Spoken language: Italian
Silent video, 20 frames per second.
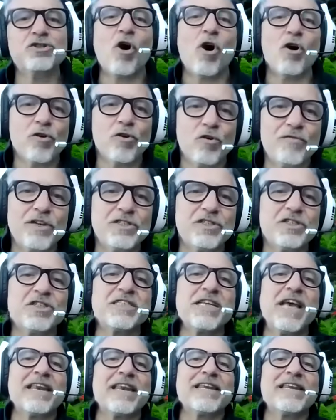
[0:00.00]
Djokovic
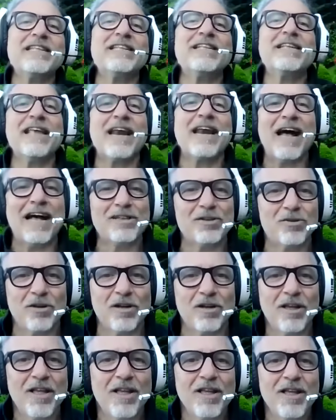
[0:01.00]
si è ritirato
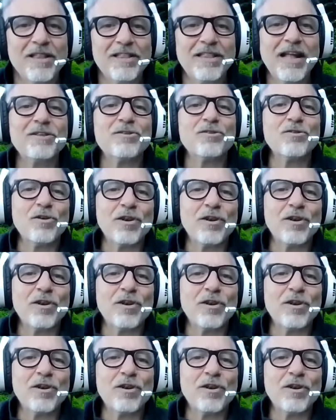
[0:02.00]
dal ah,